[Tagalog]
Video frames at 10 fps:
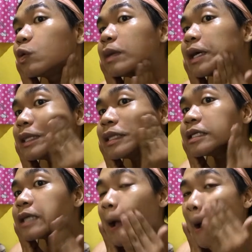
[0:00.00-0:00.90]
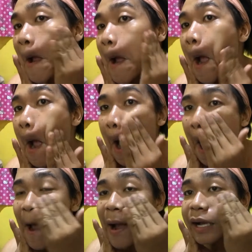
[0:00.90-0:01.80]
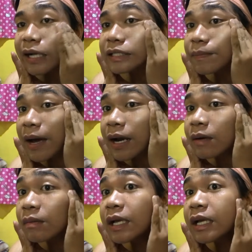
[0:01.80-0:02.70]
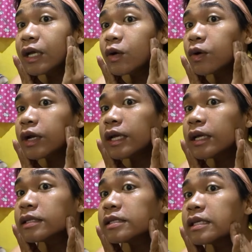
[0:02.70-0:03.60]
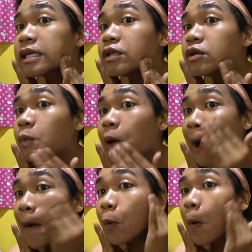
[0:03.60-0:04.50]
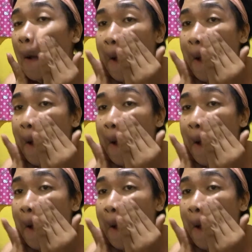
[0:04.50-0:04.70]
O maganda siya. Kasi parang magiging Korean skin yung mukha mo.